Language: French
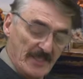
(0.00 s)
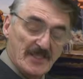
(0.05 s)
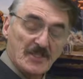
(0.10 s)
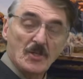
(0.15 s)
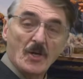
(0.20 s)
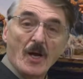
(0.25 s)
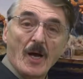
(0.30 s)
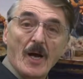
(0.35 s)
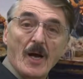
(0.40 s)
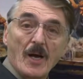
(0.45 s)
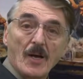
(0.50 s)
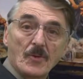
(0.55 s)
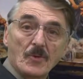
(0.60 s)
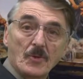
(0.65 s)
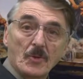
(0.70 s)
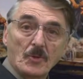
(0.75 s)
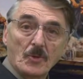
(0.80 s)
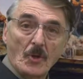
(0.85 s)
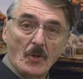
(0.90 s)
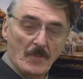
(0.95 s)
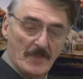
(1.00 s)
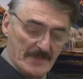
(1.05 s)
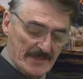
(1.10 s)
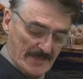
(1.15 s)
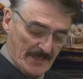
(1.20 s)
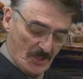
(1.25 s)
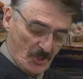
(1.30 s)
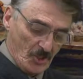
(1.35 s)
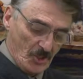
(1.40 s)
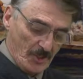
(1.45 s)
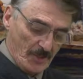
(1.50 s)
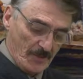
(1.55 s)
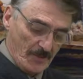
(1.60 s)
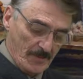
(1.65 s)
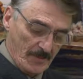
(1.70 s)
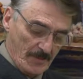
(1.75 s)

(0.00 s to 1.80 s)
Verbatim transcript: sera notre messager